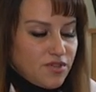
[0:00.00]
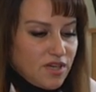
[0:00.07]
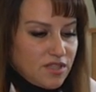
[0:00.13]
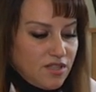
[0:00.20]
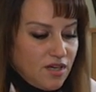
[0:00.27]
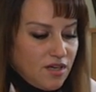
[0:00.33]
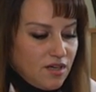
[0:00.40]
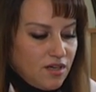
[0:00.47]

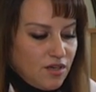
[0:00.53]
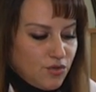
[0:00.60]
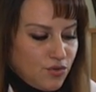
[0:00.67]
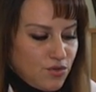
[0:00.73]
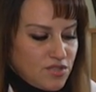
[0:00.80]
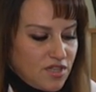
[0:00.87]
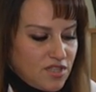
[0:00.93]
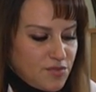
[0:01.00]
когда
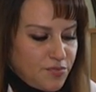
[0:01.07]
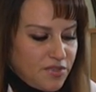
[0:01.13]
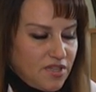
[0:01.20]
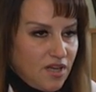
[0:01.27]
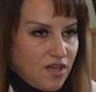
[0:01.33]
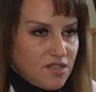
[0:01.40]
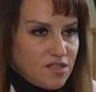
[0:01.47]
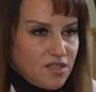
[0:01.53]
глюкоза
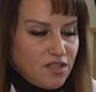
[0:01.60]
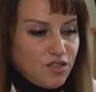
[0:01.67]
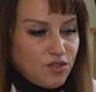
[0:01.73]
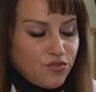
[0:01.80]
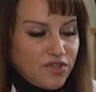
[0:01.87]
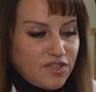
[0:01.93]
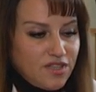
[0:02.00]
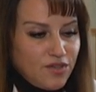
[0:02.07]
распадается не
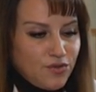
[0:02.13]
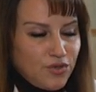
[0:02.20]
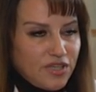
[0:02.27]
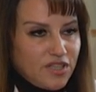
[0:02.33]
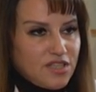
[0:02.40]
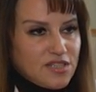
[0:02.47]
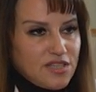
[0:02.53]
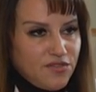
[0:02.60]
до воды и
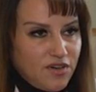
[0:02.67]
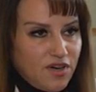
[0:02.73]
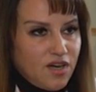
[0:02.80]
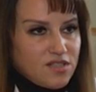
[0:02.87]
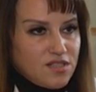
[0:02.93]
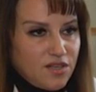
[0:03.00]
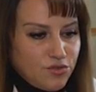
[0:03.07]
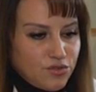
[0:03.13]
углекислого
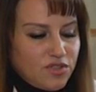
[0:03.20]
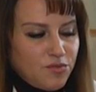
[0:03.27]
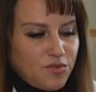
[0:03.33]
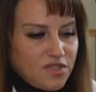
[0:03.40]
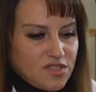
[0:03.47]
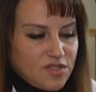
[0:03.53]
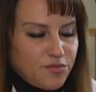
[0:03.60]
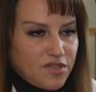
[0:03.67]
газа, а вот
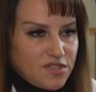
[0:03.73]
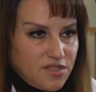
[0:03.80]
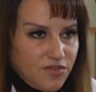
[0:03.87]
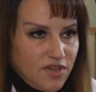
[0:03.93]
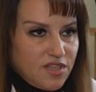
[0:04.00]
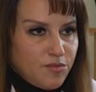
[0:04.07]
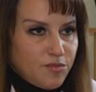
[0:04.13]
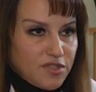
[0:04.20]
именно с
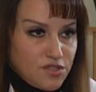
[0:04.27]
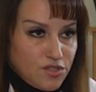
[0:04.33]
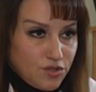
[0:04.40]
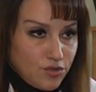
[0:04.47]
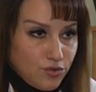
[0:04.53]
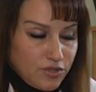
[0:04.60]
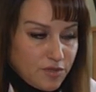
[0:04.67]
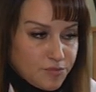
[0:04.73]
образованием
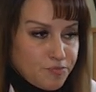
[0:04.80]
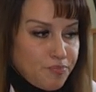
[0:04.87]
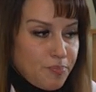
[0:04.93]
ацетона.